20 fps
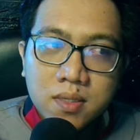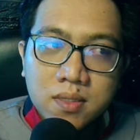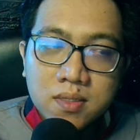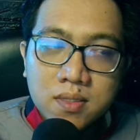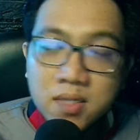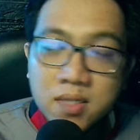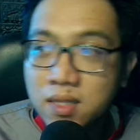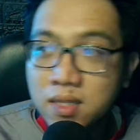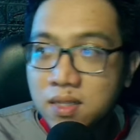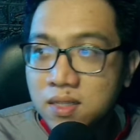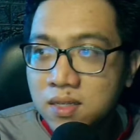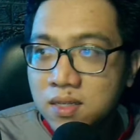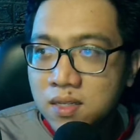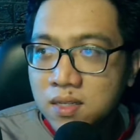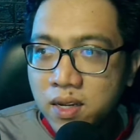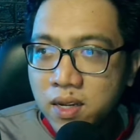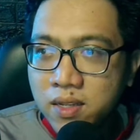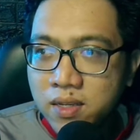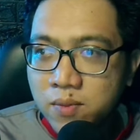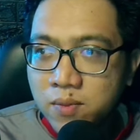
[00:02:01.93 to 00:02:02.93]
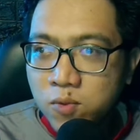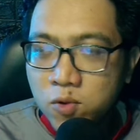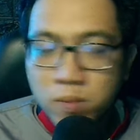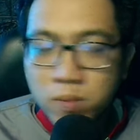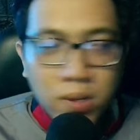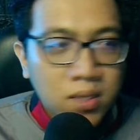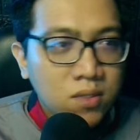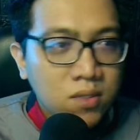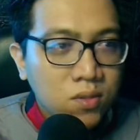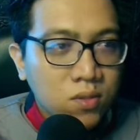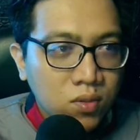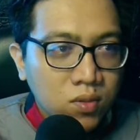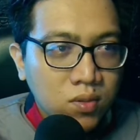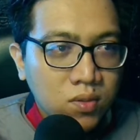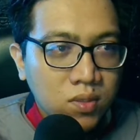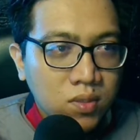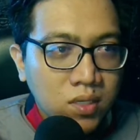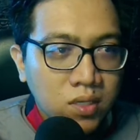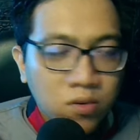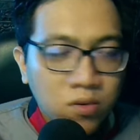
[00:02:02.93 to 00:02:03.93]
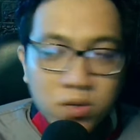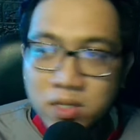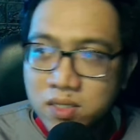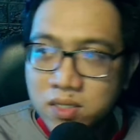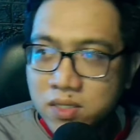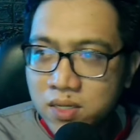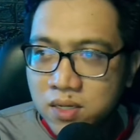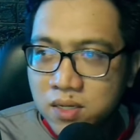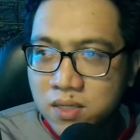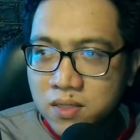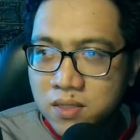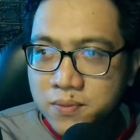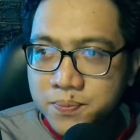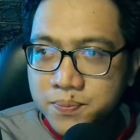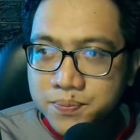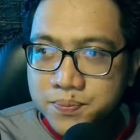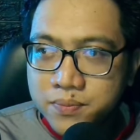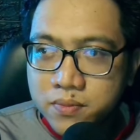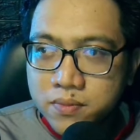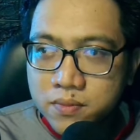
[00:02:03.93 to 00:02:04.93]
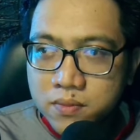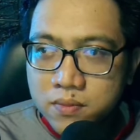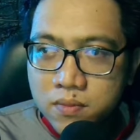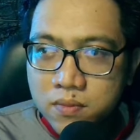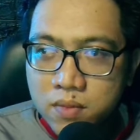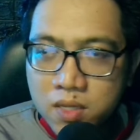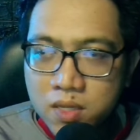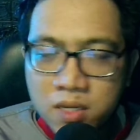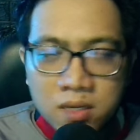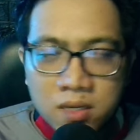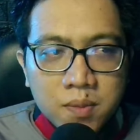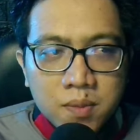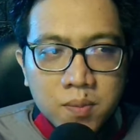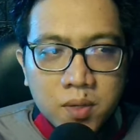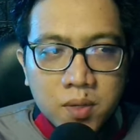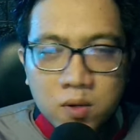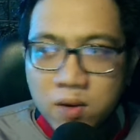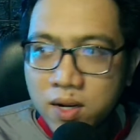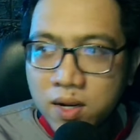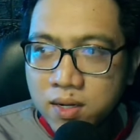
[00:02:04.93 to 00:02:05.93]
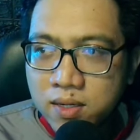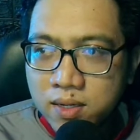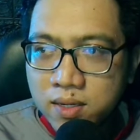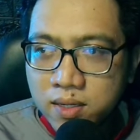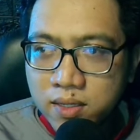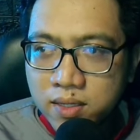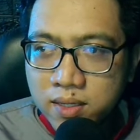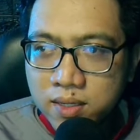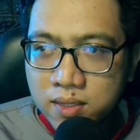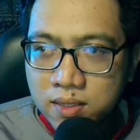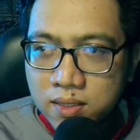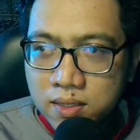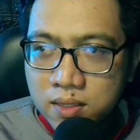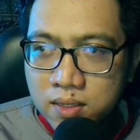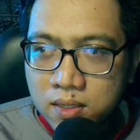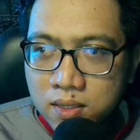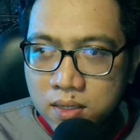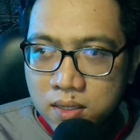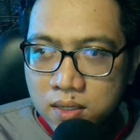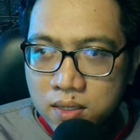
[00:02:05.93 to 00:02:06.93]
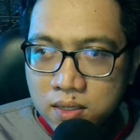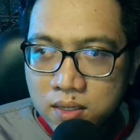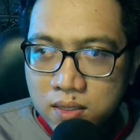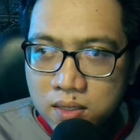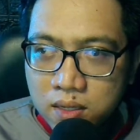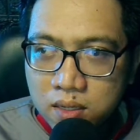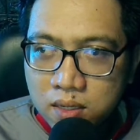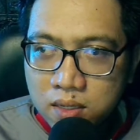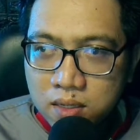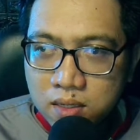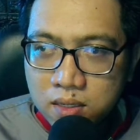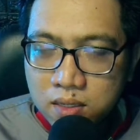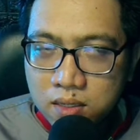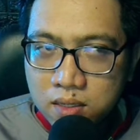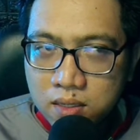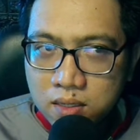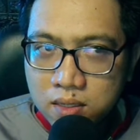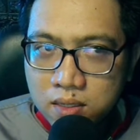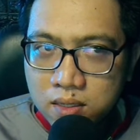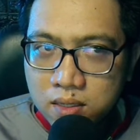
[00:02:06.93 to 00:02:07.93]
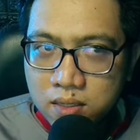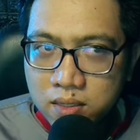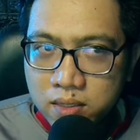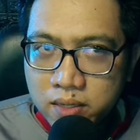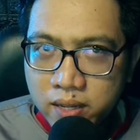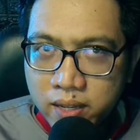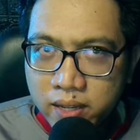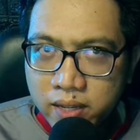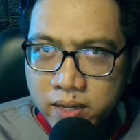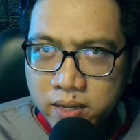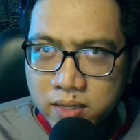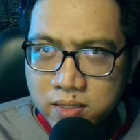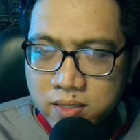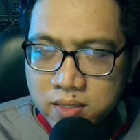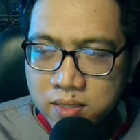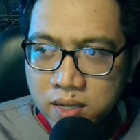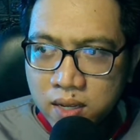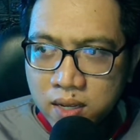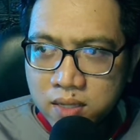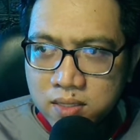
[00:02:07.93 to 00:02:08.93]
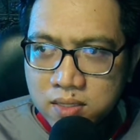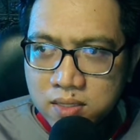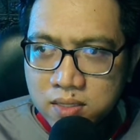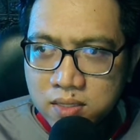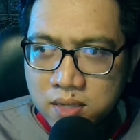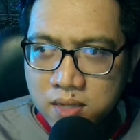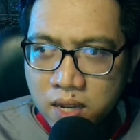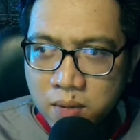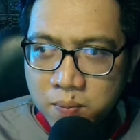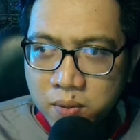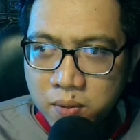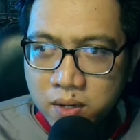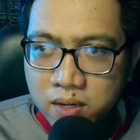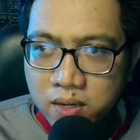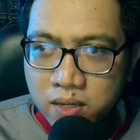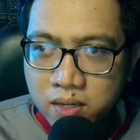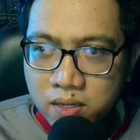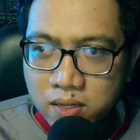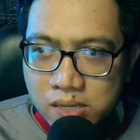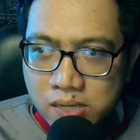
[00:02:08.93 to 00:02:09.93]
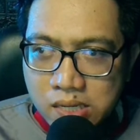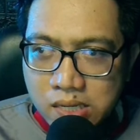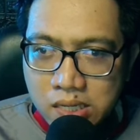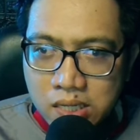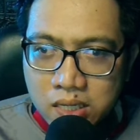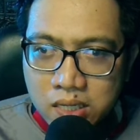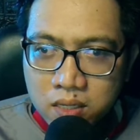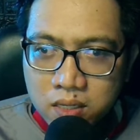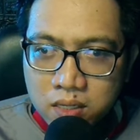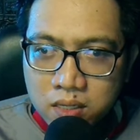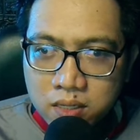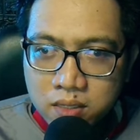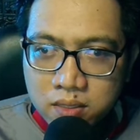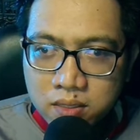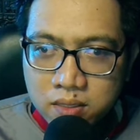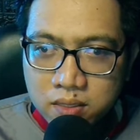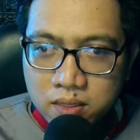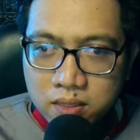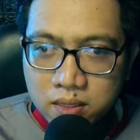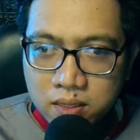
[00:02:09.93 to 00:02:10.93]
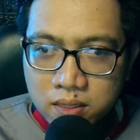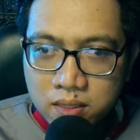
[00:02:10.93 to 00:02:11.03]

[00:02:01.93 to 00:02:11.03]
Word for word: Z ini kayaknya belum masuk di Indonesia. Jadi baru ada yang uh, eh, DX Hyper Key yang